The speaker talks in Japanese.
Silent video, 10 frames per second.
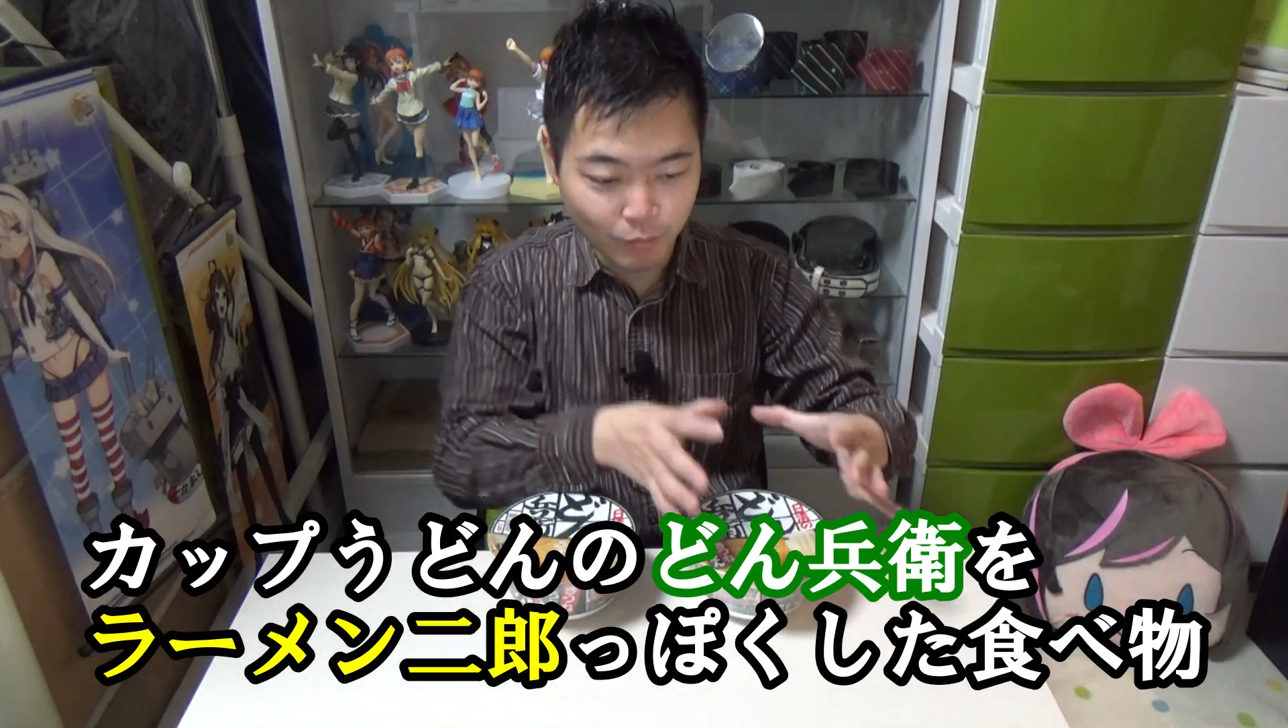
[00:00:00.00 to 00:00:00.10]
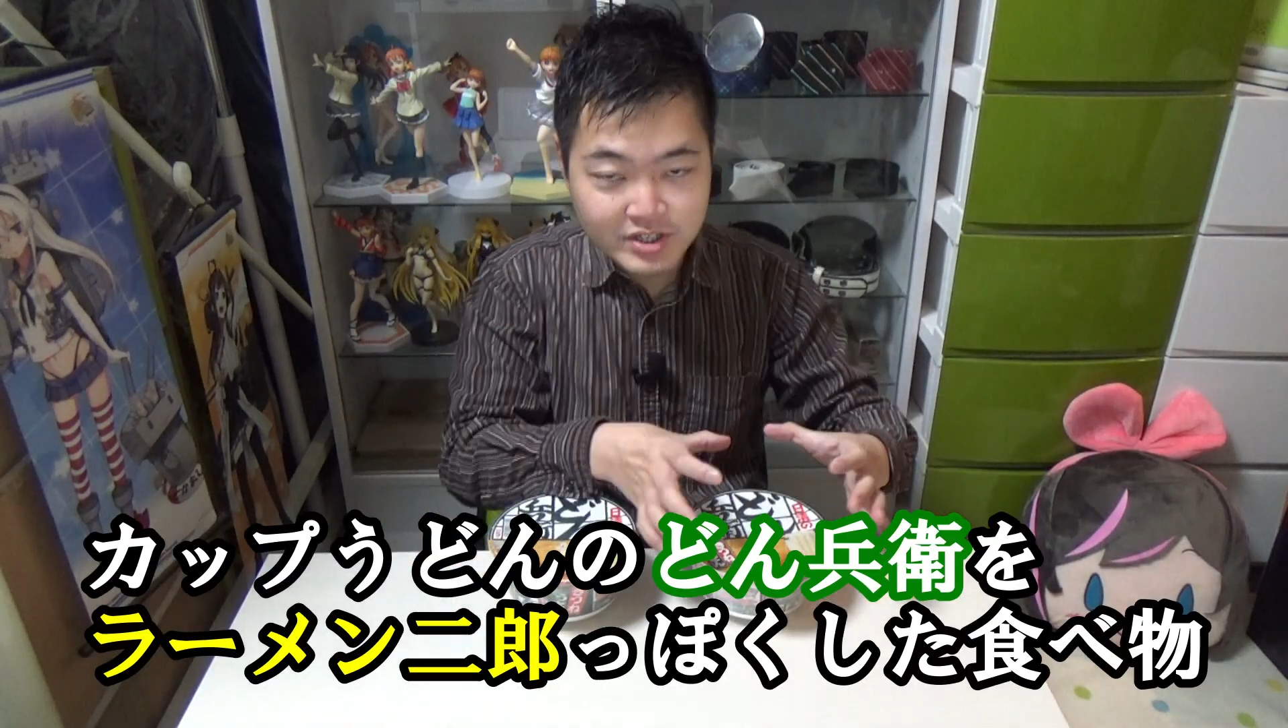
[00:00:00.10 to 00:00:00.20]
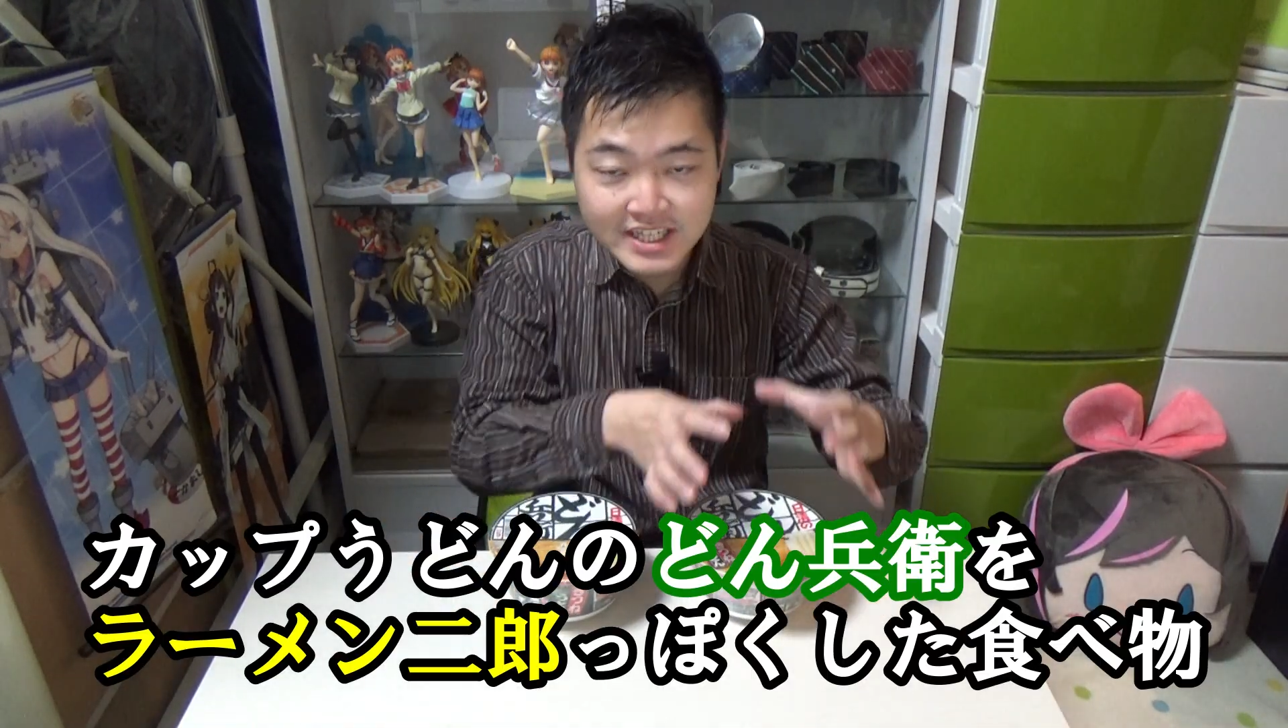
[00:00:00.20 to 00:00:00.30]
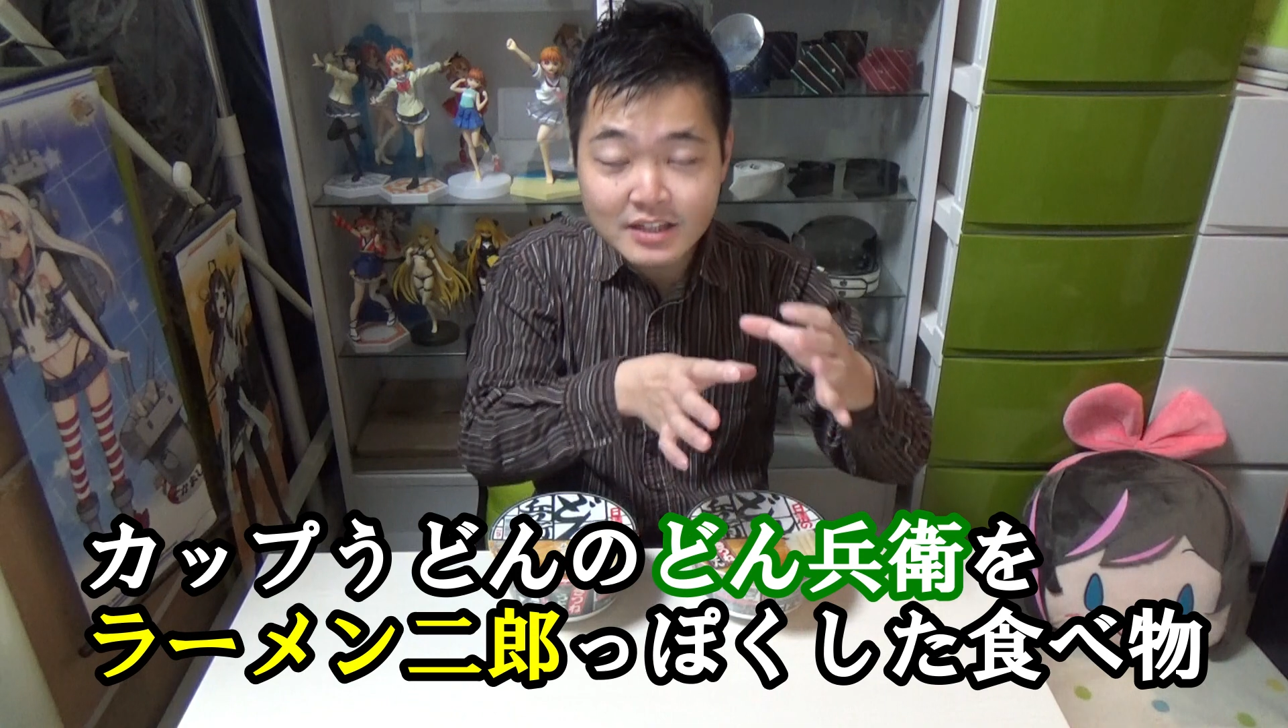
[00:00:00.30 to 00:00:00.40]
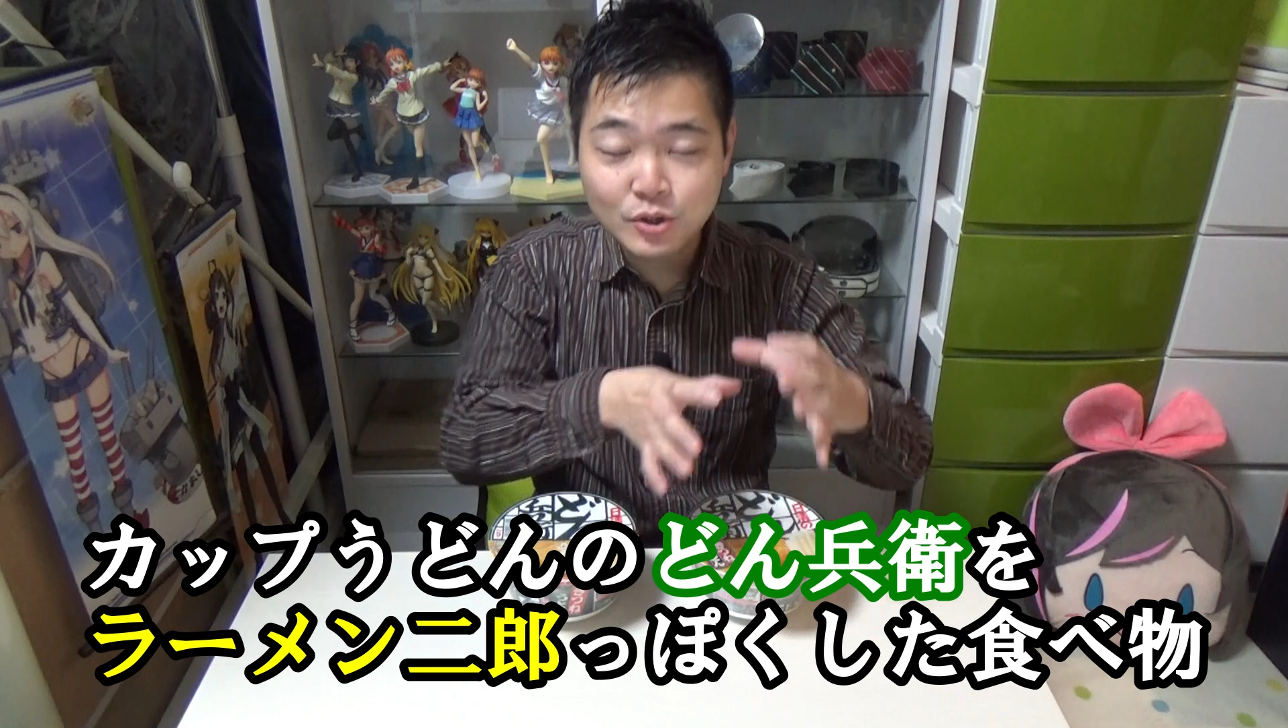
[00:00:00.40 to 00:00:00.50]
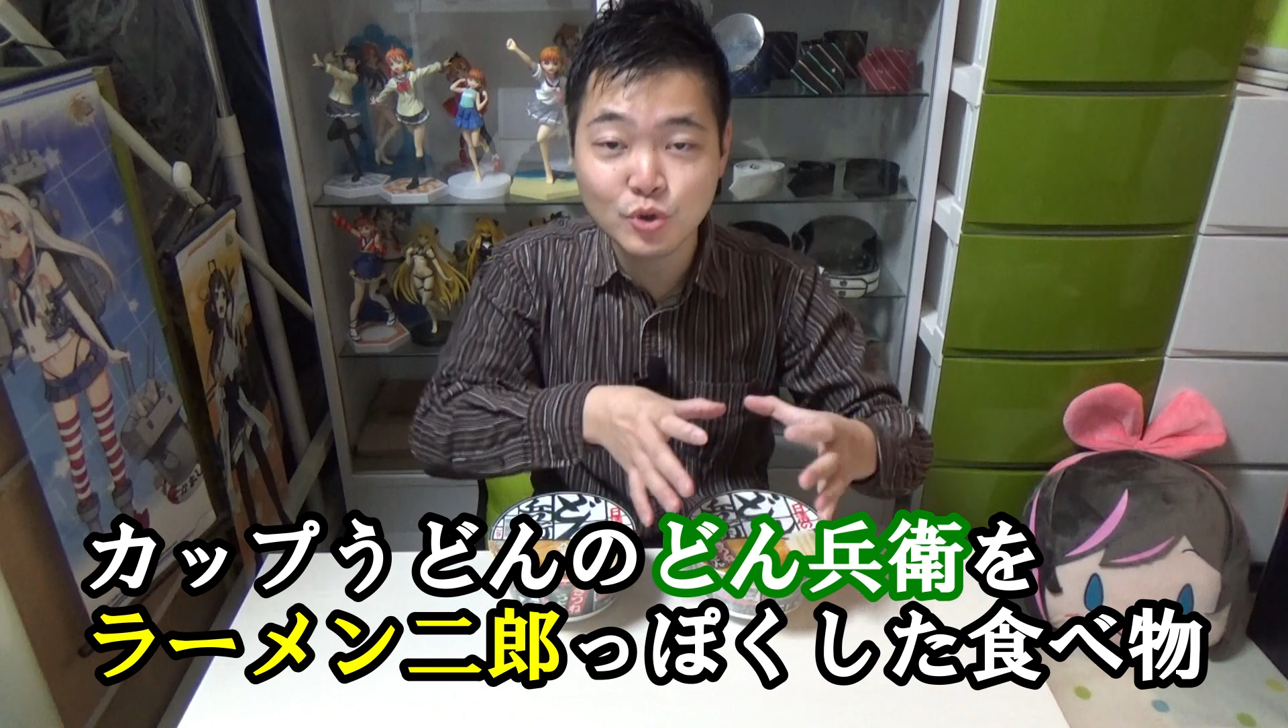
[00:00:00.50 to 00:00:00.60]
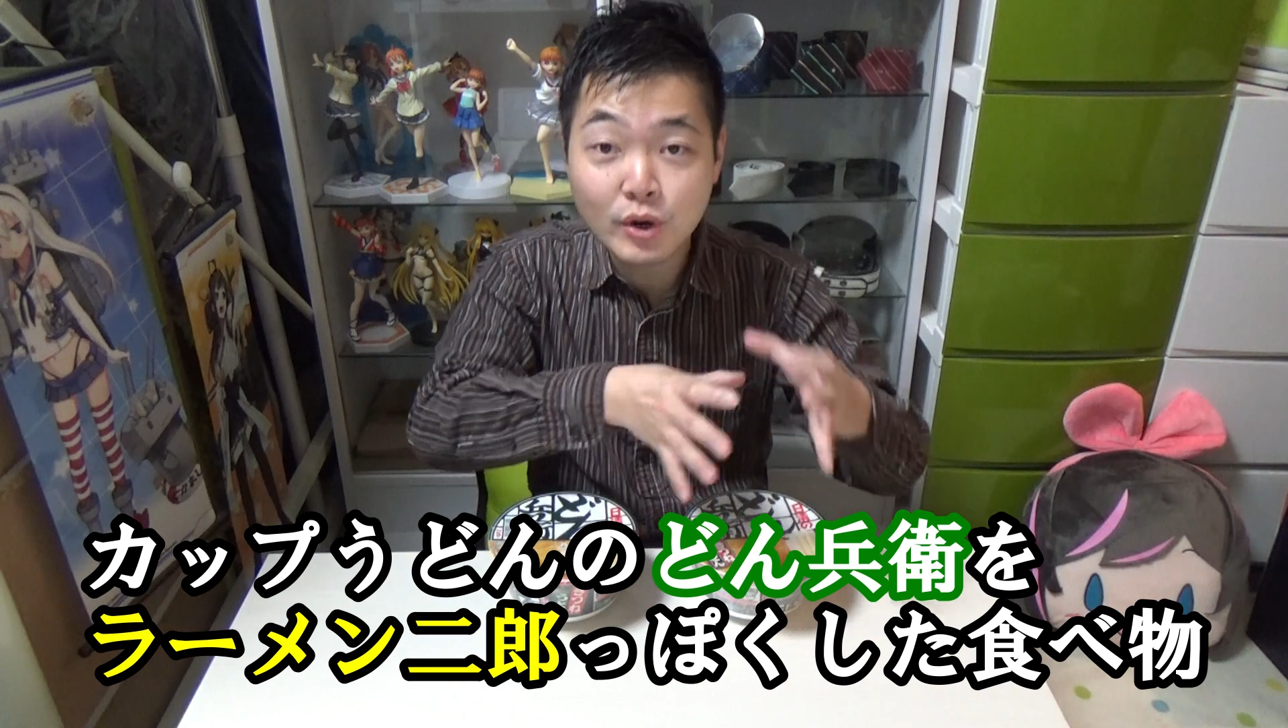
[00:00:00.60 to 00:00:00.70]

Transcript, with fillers: もさと